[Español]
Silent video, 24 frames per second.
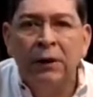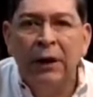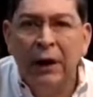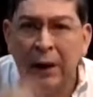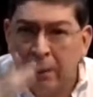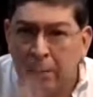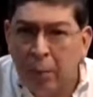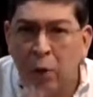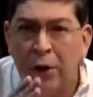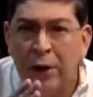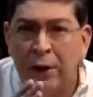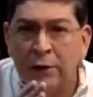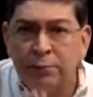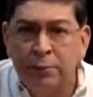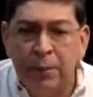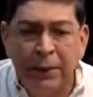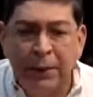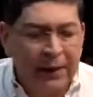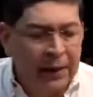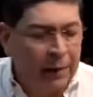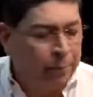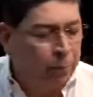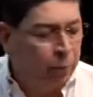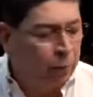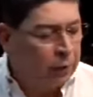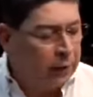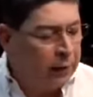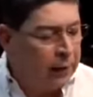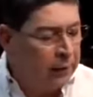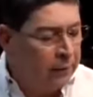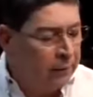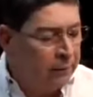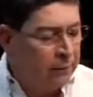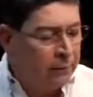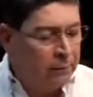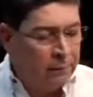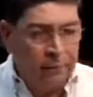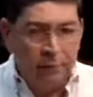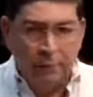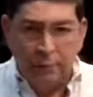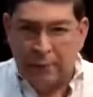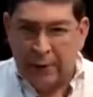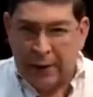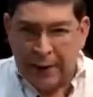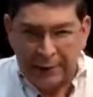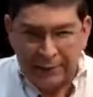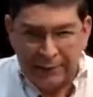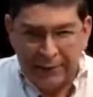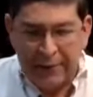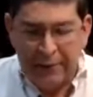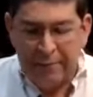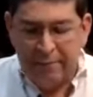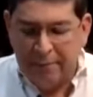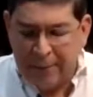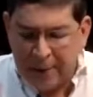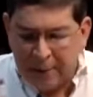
Y les voy a explicar por qué. Así,